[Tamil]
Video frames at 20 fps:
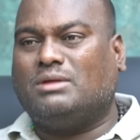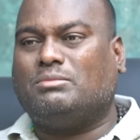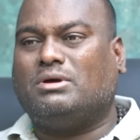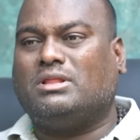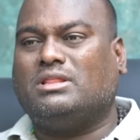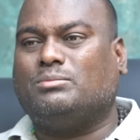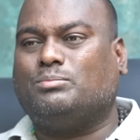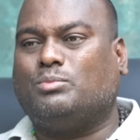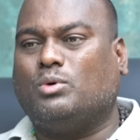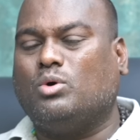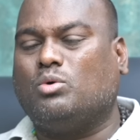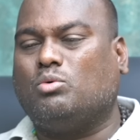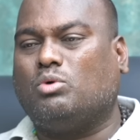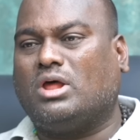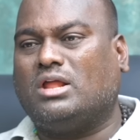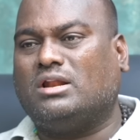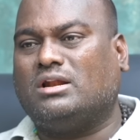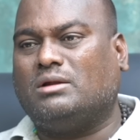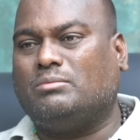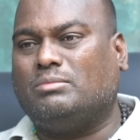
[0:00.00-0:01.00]
நம்ம அது
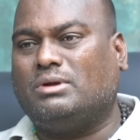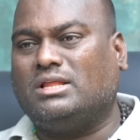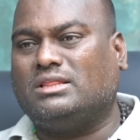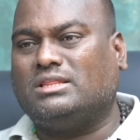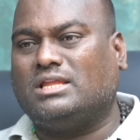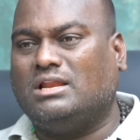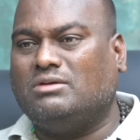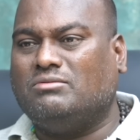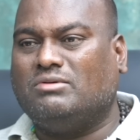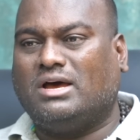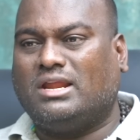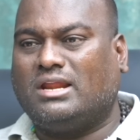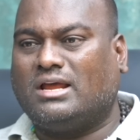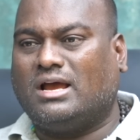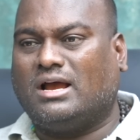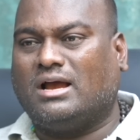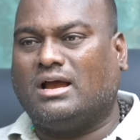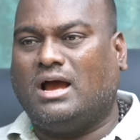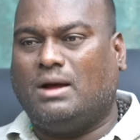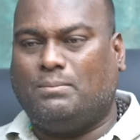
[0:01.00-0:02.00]
போகக்கூடாத நிலைமையில் தெளிவாக
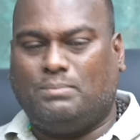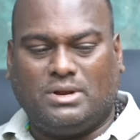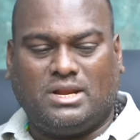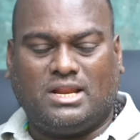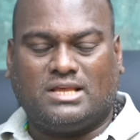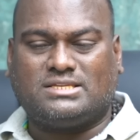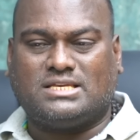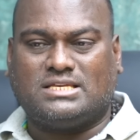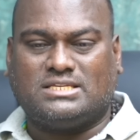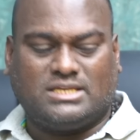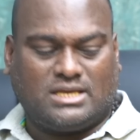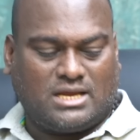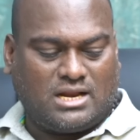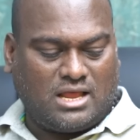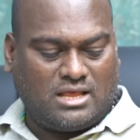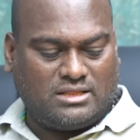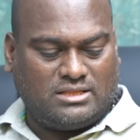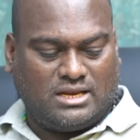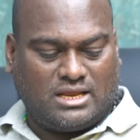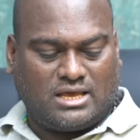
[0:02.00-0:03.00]
இருக்காங்க அப்படின்னா
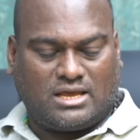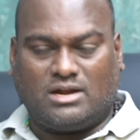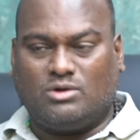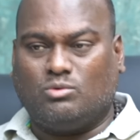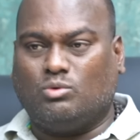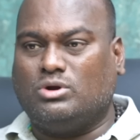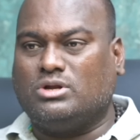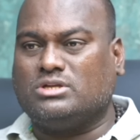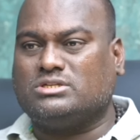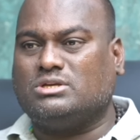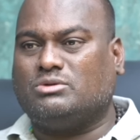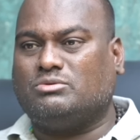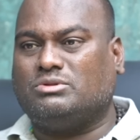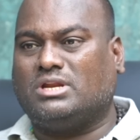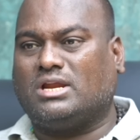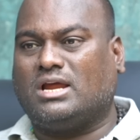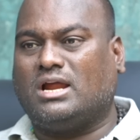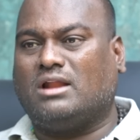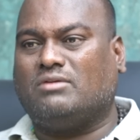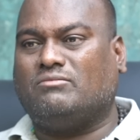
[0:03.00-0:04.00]
சசிகலா தினகரன் ஒன்று
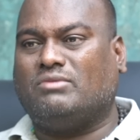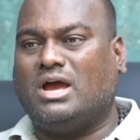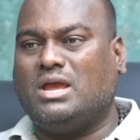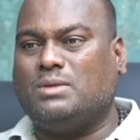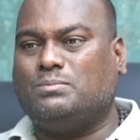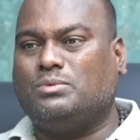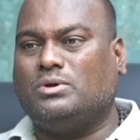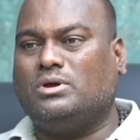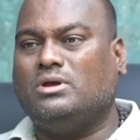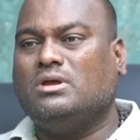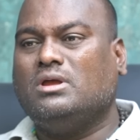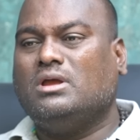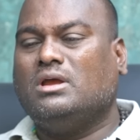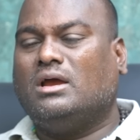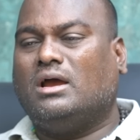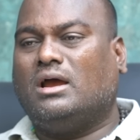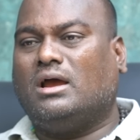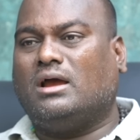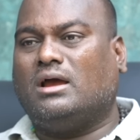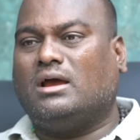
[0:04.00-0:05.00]
சேர்வதற்கான வாய்ப்பு
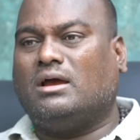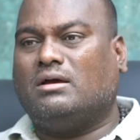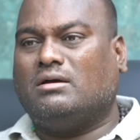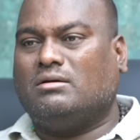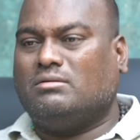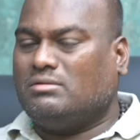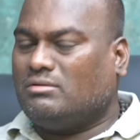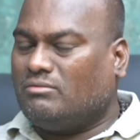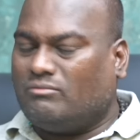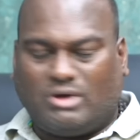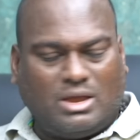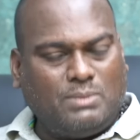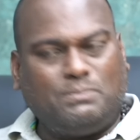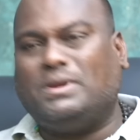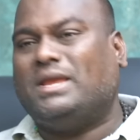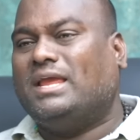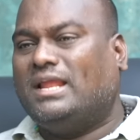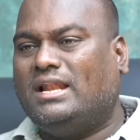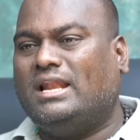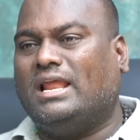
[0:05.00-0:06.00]

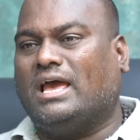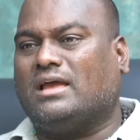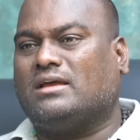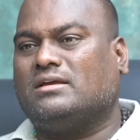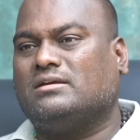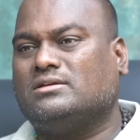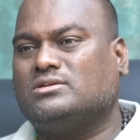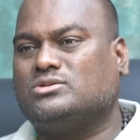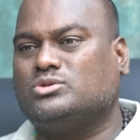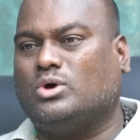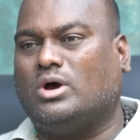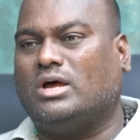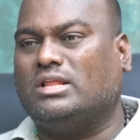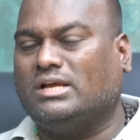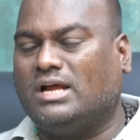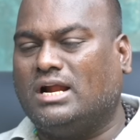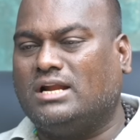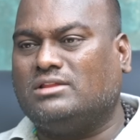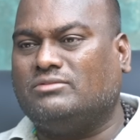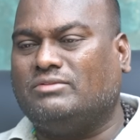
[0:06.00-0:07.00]
வாய்ப்பே இல்லை ஸோ
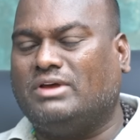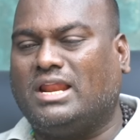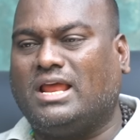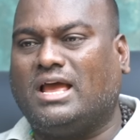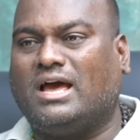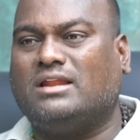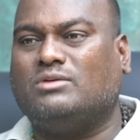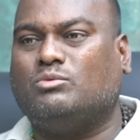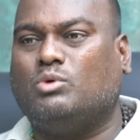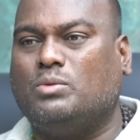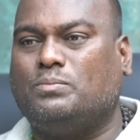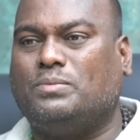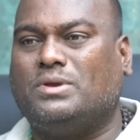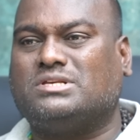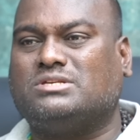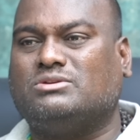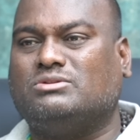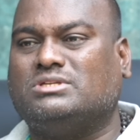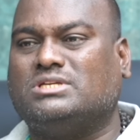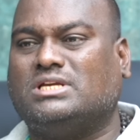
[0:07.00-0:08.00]
அதுக்கடுத்து வேறு யார்
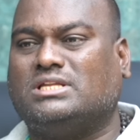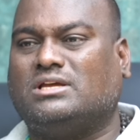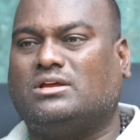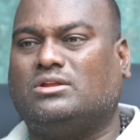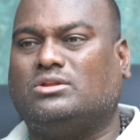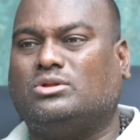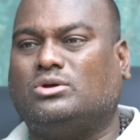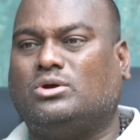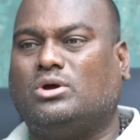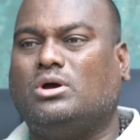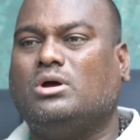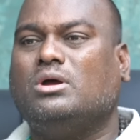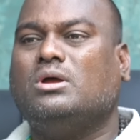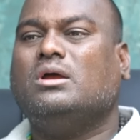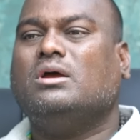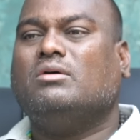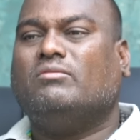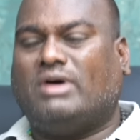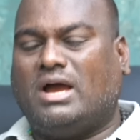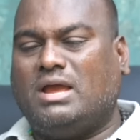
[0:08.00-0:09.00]
ஓபிஎஸ் வந்து சேர்த்துக்கிறதுக்கும்
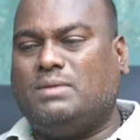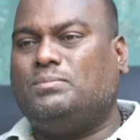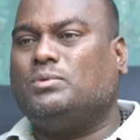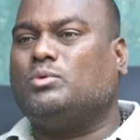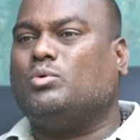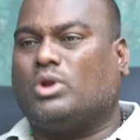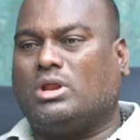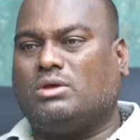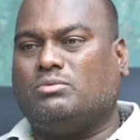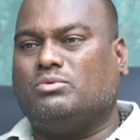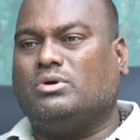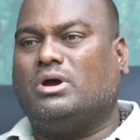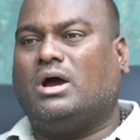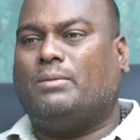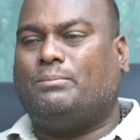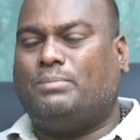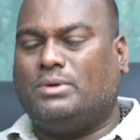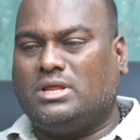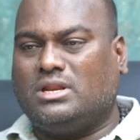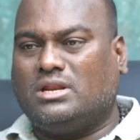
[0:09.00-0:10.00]
வாய்ப்பு குறைவு
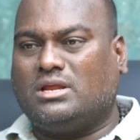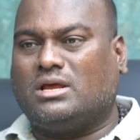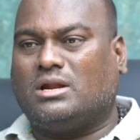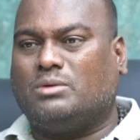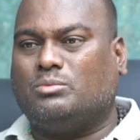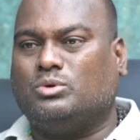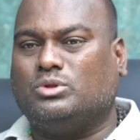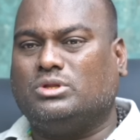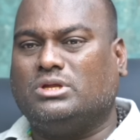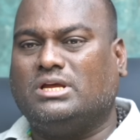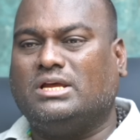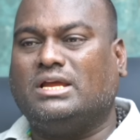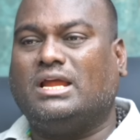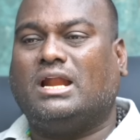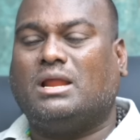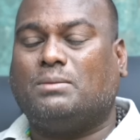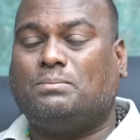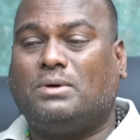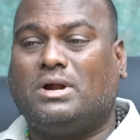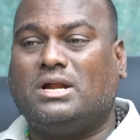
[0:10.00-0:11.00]
அப்படி இருக்கிற போது
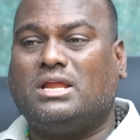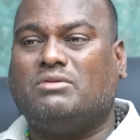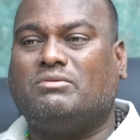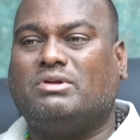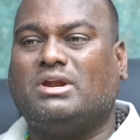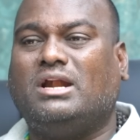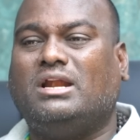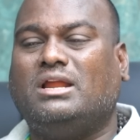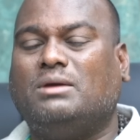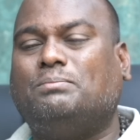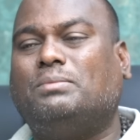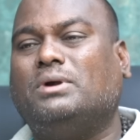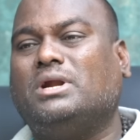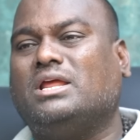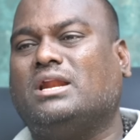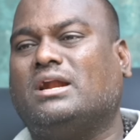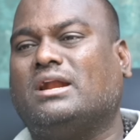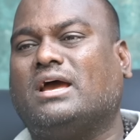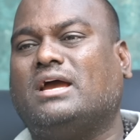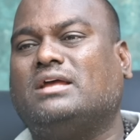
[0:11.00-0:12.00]
எடப்பாடி அவர்கள் எப்படி
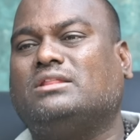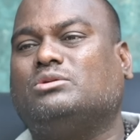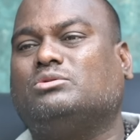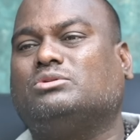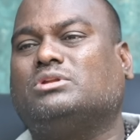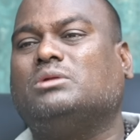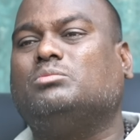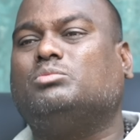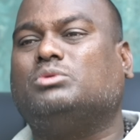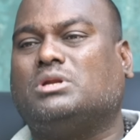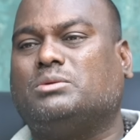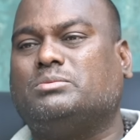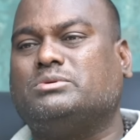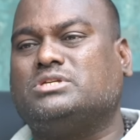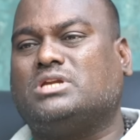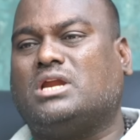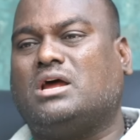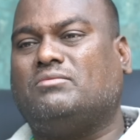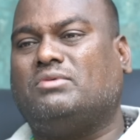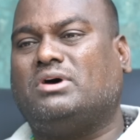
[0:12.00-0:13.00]
ரெண்டாயிரத்தி இருபத்தாலும்
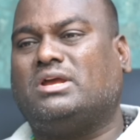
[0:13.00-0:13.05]
முதலமைச்சர்